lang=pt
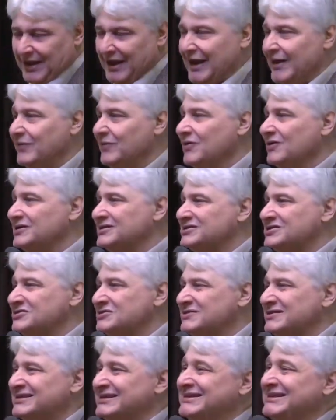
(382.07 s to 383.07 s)
a
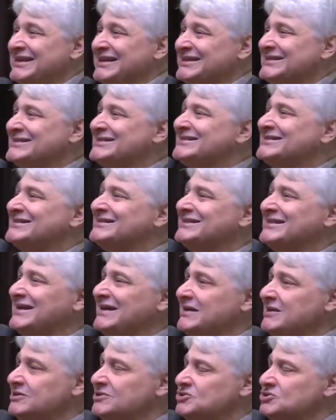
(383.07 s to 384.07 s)
nosso
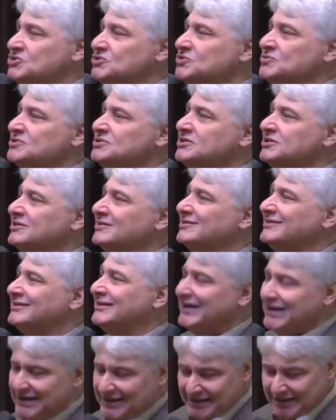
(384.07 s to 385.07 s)
desejo de
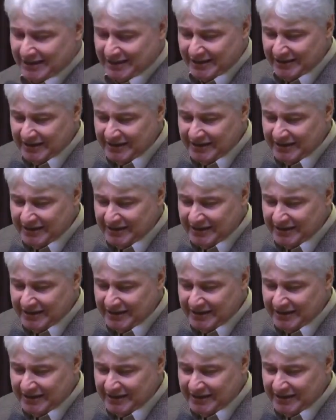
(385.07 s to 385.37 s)
ter